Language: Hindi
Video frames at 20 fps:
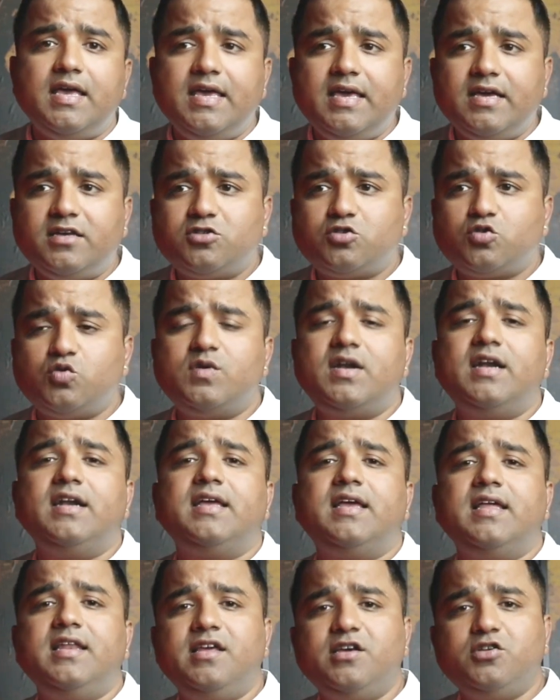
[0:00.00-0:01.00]
एक
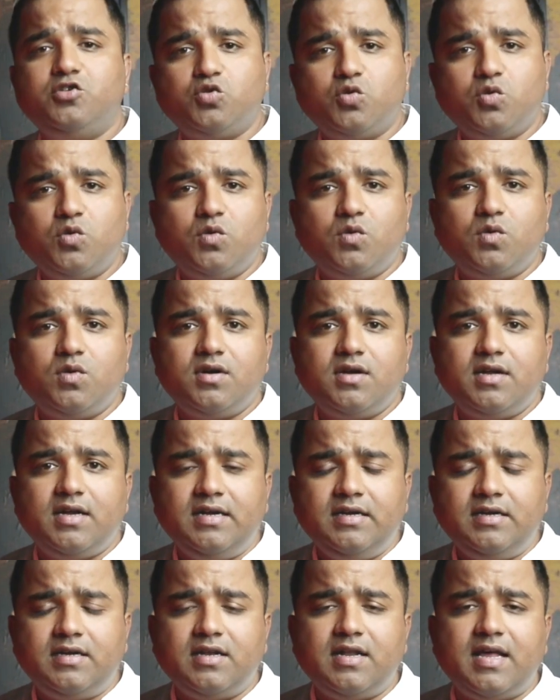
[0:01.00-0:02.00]
स्टूडेंट के लिए जो
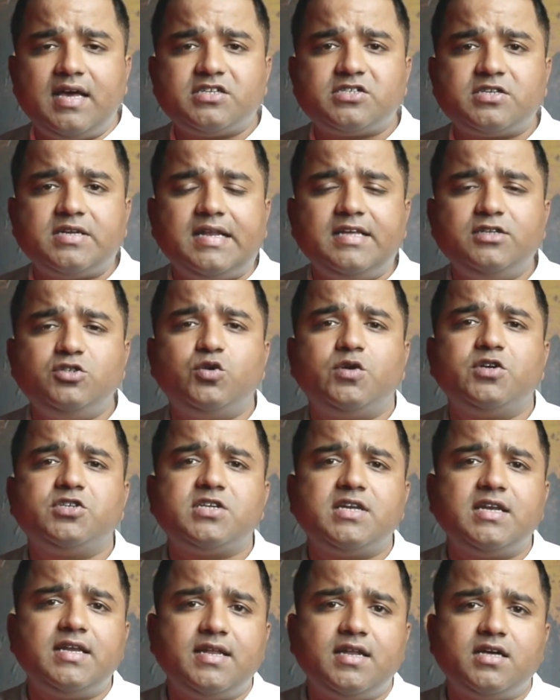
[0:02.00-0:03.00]
इंटरनेशनल
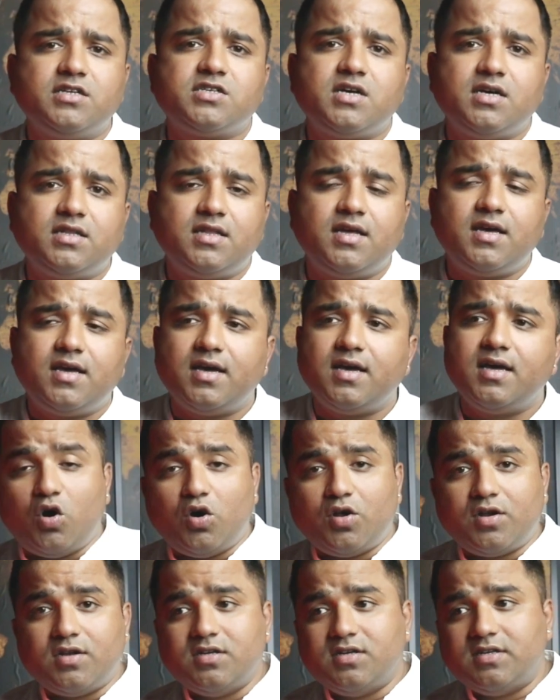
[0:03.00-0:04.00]
एजुकेशन लेना चाहता है
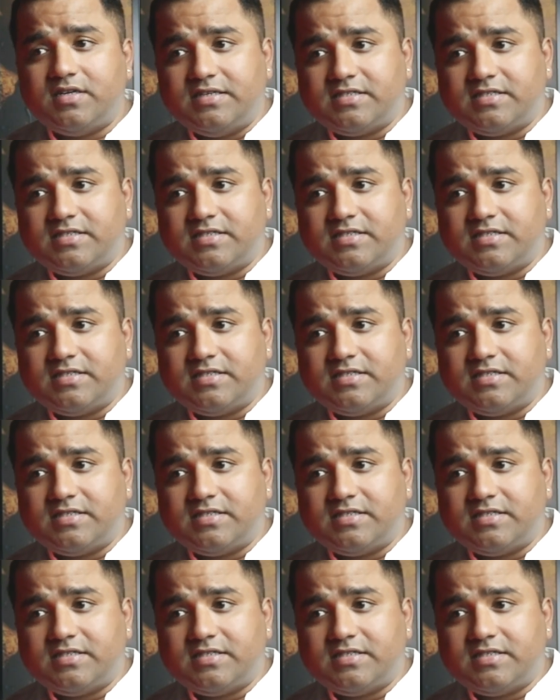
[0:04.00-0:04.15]
और